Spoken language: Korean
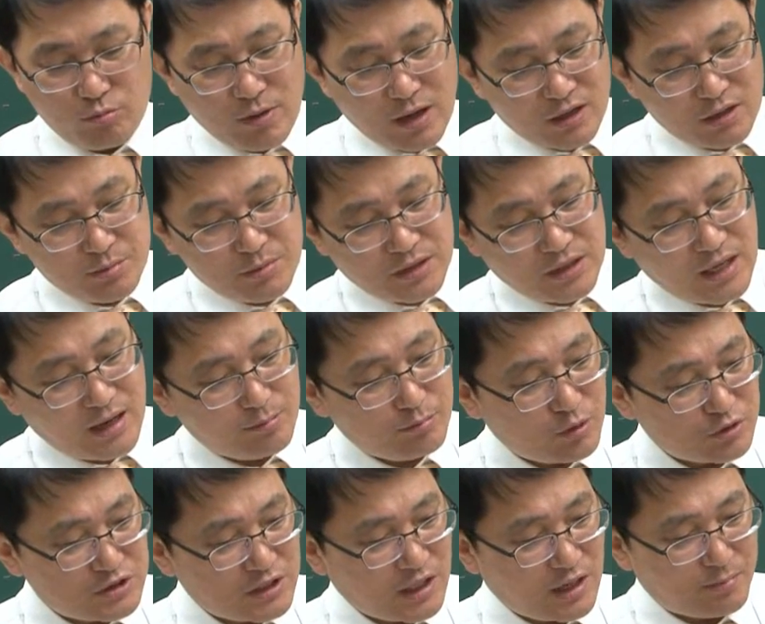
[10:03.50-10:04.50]
얼마큼 있나
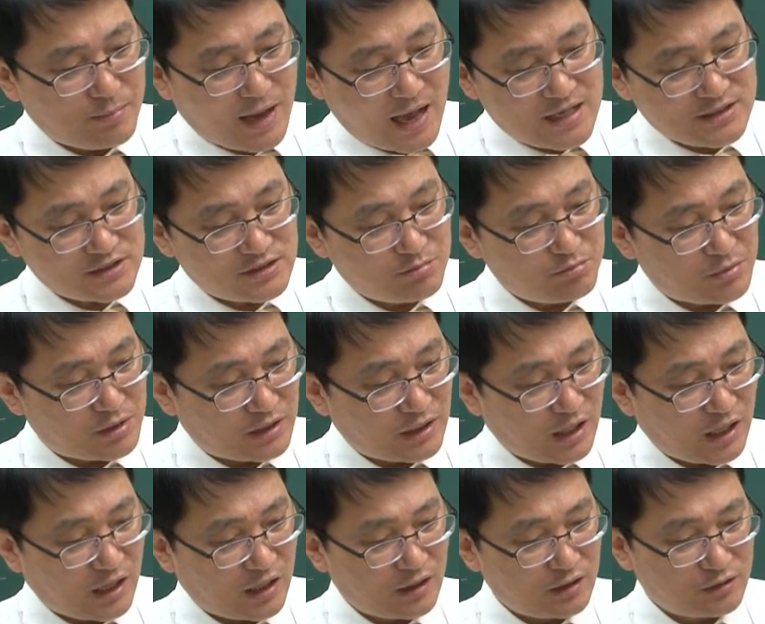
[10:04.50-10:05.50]
한번 제가
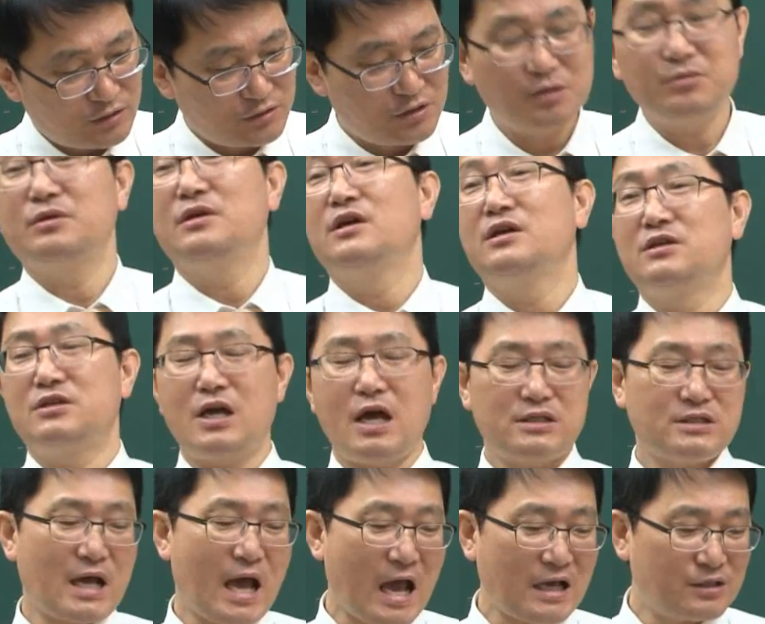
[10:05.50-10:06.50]
봤습니다. 근데 튼이
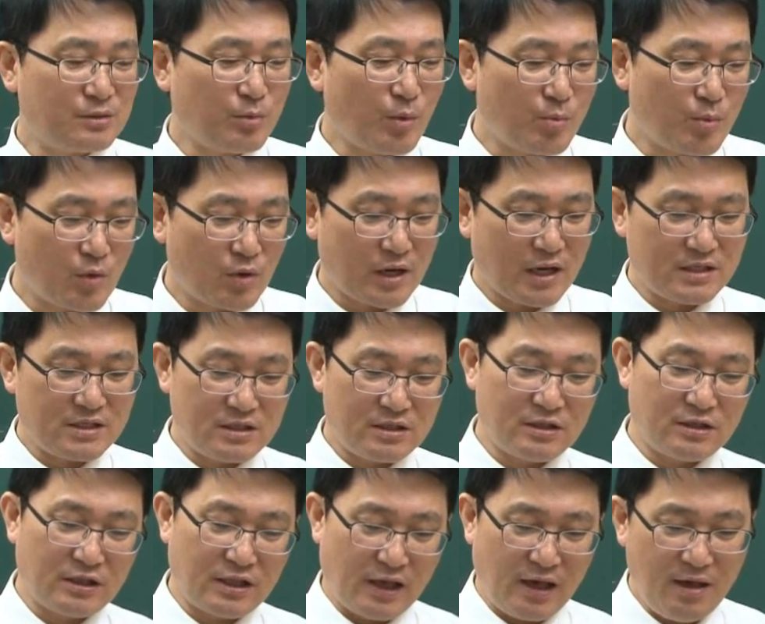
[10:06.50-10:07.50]
45분까지
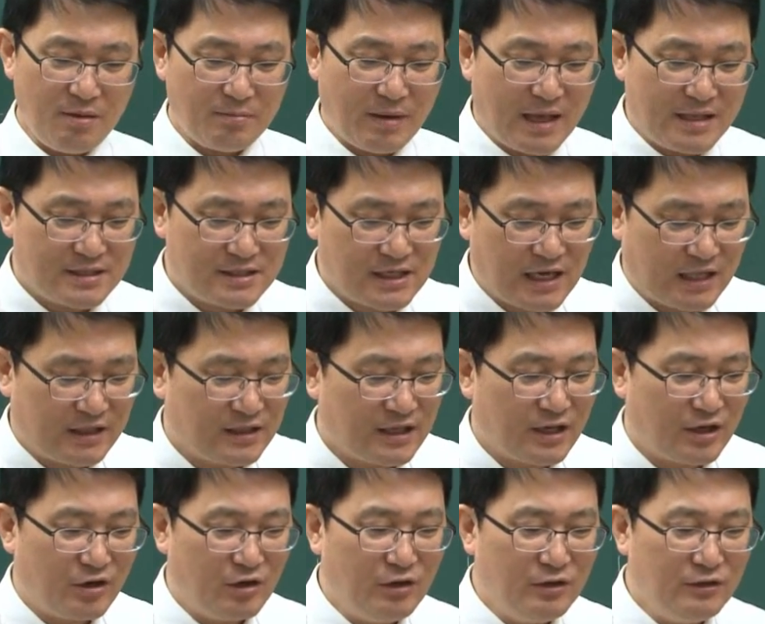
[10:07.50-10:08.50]
있는데 많지
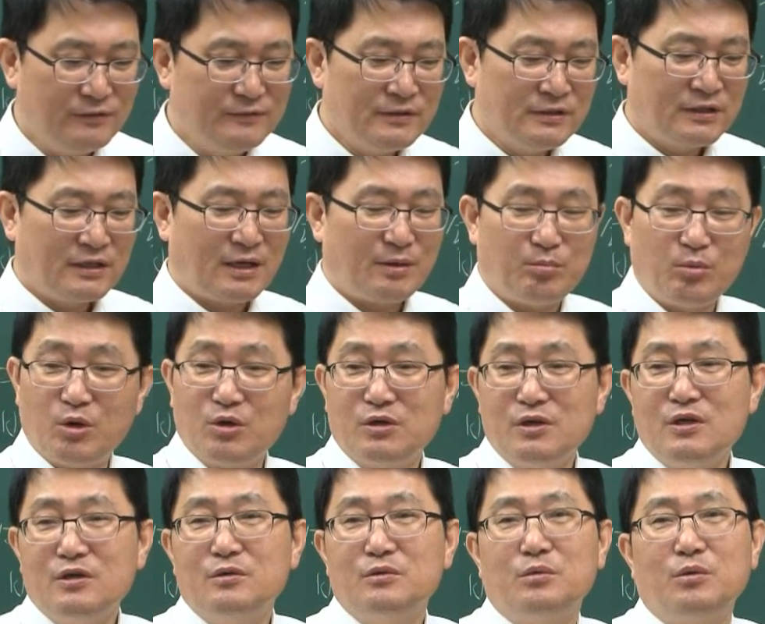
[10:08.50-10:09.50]
않네요. 그러니까 뭐
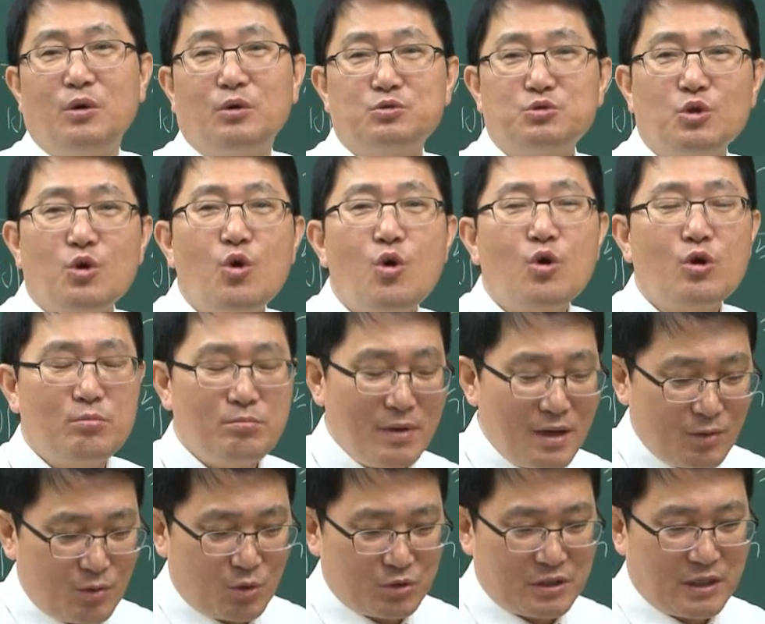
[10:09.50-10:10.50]
뭐
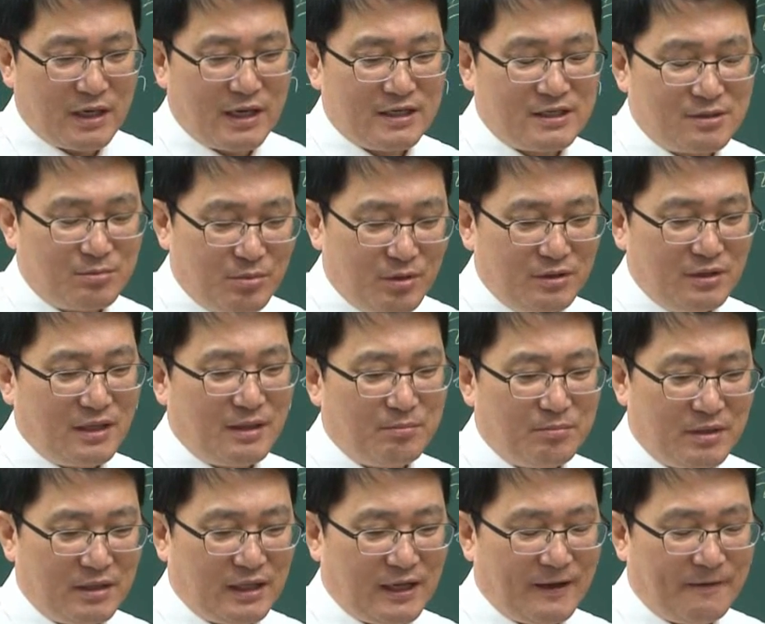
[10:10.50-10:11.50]
조금만 고생하시면
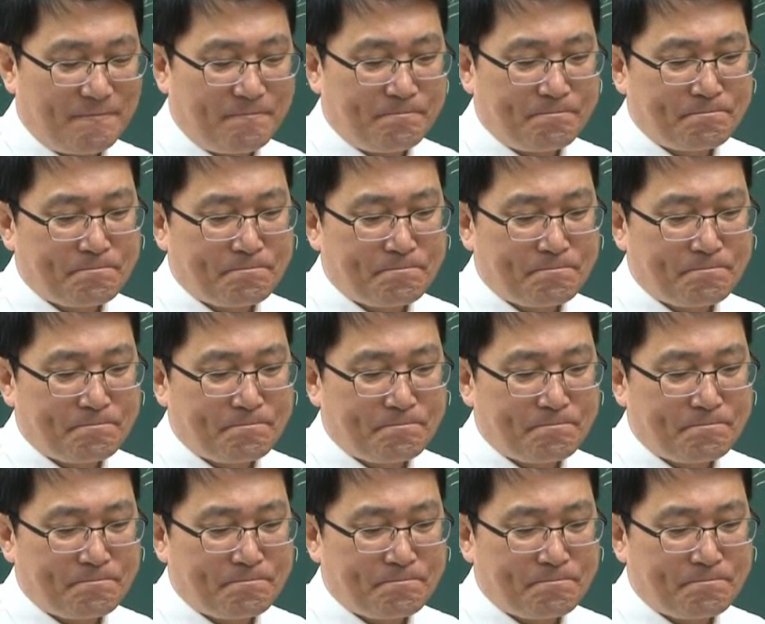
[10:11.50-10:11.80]
됩니다.